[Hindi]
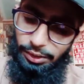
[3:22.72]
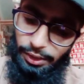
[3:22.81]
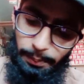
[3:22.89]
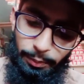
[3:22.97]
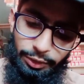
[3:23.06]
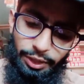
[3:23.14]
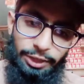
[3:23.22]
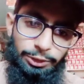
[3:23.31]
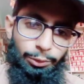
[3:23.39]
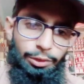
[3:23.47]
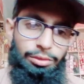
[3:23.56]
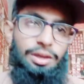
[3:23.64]
आपको
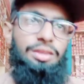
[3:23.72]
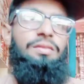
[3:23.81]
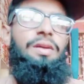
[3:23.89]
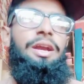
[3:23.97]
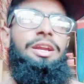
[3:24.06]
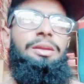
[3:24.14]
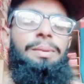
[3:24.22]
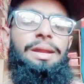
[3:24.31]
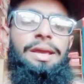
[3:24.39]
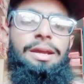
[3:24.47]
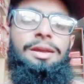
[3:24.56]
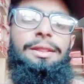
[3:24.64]
दिखाते होंगे इस जगह से वाइट
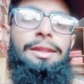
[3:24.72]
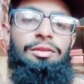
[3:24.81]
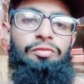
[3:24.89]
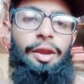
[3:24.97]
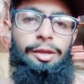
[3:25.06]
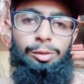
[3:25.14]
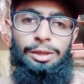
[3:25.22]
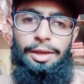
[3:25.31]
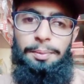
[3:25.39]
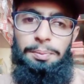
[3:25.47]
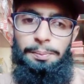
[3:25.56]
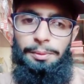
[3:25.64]
ब्लैक वाइट होता है
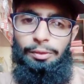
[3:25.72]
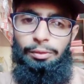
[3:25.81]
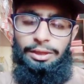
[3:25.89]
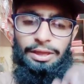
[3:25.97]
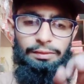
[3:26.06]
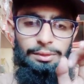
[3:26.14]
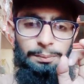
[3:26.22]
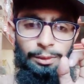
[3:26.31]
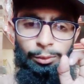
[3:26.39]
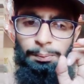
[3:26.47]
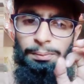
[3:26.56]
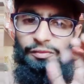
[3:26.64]
कि आपके पेट्रोल की एवरेज
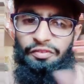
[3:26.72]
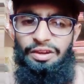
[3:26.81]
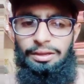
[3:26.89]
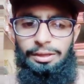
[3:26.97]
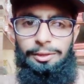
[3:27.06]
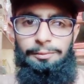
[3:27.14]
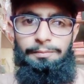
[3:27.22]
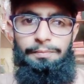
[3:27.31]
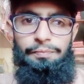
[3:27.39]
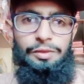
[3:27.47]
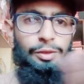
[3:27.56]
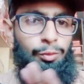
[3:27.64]
बिल्कुल परफेक्ट है
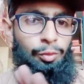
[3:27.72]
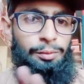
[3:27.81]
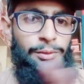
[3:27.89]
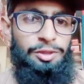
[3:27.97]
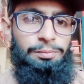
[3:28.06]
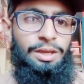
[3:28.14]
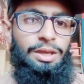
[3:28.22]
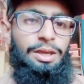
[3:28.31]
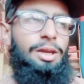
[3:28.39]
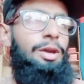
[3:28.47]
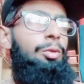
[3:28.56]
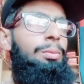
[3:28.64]
कोई बीच
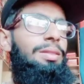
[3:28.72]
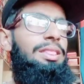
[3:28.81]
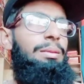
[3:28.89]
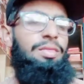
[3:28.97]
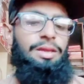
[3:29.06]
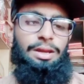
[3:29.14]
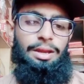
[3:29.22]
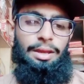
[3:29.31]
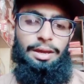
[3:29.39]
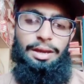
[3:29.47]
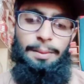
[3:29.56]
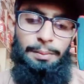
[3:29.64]
में कोई मसला मसाइल नहीं
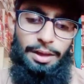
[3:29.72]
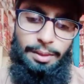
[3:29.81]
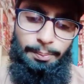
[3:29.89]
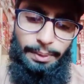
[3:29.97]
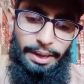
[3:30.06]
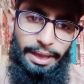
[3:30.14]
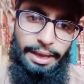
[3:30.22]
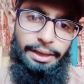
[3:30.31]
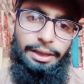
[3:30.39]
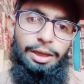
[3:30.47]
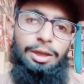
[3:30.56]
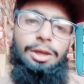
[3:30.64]
है अगर आपका
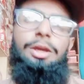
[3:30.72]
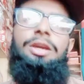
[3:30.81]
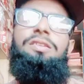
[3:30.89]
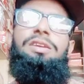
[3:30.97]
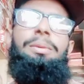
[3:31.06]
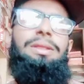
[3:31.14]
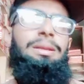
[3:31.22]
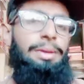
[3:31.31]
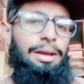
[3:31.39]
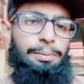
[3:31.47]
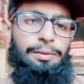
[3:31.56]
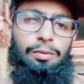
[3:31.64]
ब्लैक है इसका मतलब
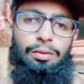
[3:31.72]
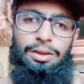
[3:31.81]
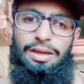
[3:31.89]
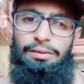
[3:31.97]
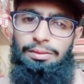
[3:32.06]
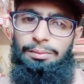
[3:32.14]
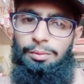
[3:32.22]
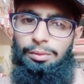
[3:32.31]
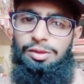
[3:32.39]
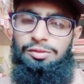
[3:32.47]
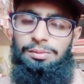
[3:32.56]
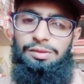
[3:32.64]
है कि पेट्रोल की एवरेज में
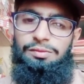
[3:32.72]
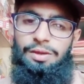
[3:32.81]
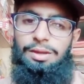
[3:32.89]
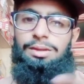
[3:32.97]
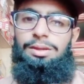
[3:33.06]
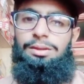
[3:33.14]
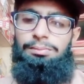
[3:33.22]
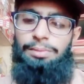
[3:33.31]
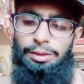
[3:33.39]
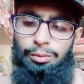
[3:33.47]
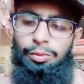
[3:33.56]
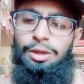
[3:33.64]
उन्नीस बीस फर्क है
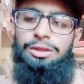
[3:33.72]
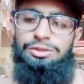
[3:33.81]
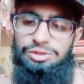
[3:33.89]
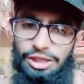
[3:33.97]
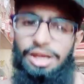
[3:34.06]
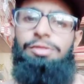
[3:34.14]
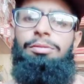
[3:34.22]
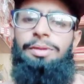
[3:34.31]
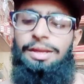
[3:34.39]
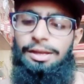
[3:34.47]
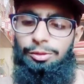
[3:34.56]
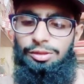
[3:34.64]
बिल्कुल एक जला वो
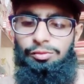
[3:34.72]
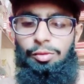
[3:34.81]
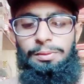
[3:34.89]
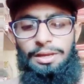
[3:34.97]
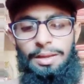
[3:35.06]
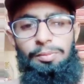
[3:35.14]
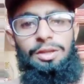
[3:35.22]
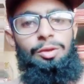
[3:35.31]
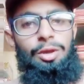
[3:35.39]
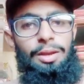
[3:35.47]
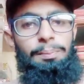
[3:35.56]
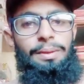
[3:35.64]
ब्लैक होता है वो फिर आपका
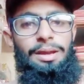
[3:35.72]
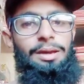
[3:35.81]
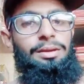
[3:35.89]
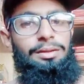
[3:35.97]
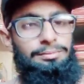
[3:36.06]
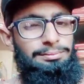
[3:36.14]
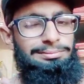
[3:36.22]
जो है ना प्लग